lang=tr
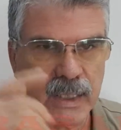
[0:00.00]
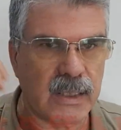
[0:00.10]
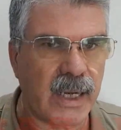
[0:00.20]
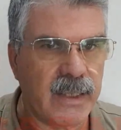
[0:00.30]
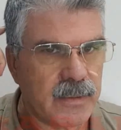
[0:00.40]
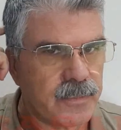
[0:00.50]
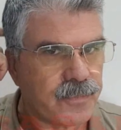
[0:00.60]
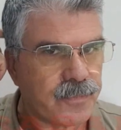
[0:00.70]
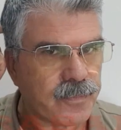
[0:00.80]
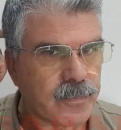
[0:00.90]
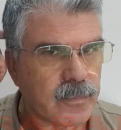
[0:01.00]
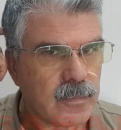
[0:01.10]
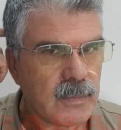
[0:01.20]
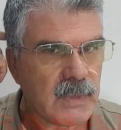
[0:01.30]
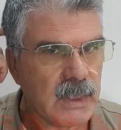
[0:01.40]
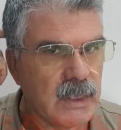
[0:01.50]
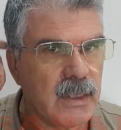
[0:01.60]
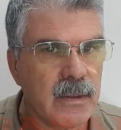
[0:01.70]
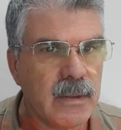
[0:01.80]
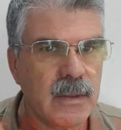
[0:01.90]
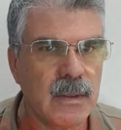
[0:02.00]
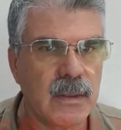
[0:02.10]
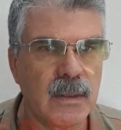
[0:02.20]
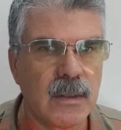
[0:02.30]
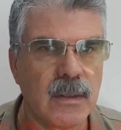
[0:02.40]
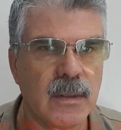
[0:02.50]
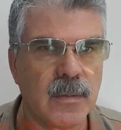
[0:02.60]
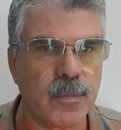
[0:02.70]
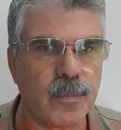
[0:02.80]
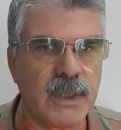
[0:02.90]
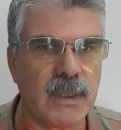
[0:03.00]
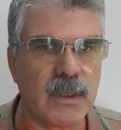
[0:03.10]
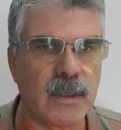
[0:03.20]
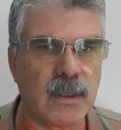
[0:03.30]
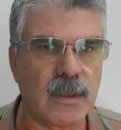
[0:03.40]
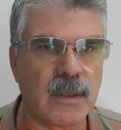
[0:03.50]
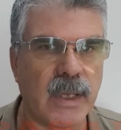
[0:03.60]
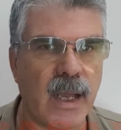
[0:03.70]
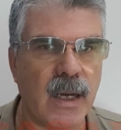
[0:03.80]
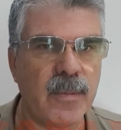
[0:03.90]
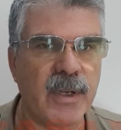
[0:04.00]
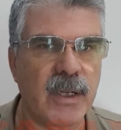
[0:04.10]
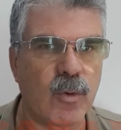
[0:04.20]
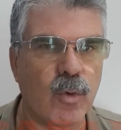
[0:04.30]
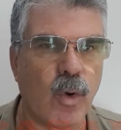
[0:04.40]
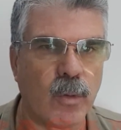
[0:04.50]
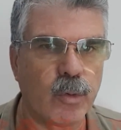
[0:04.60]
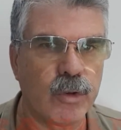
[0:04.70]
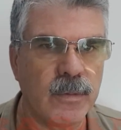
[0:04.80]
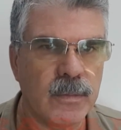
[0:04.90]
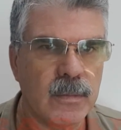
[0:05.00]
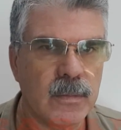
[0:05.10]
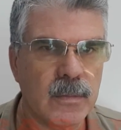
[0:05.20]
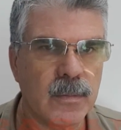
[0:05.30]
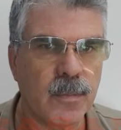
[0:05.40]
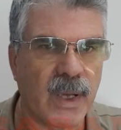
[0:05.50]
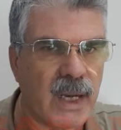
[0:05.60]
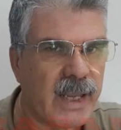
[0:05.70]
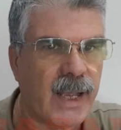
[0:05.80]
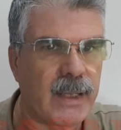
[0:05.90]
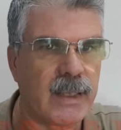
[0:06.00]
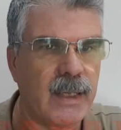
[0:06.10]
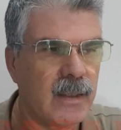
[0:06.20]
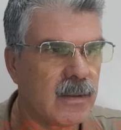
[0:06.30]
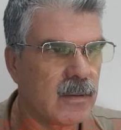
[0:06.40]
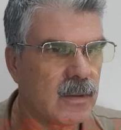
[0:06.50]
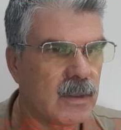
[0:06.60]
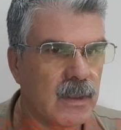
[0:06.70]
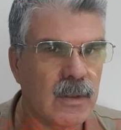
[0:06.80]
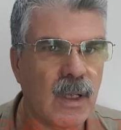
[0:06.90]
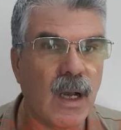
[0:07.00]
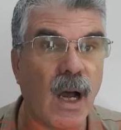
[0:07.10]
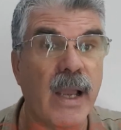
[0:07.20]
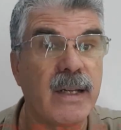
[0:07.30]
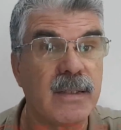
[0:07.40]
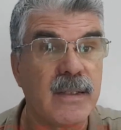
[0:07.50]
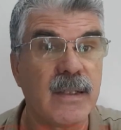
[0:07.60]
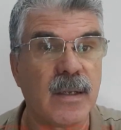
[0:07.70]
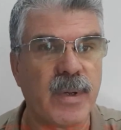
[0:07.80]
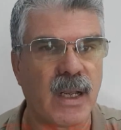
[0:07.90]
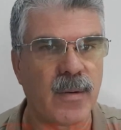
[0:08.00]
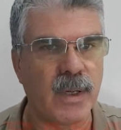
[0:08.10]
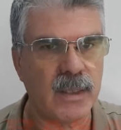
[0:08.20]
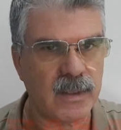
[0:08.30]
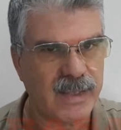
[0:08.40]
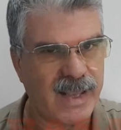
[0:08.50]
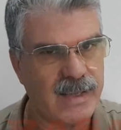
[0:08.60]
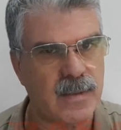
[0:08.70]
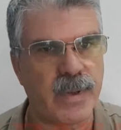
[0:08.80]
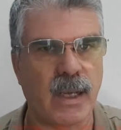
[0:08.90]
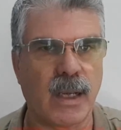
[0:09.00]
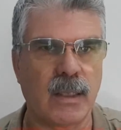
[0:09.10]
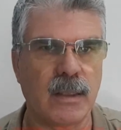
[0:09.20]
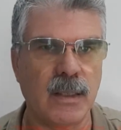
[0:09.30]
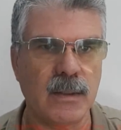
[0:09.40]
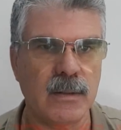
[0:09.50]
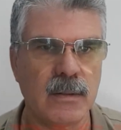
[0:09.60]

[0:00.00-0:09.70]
Geçen yıl bir e, değerli bir komşum bana geldi. Ailesiyle beraber gezmeye geldiler.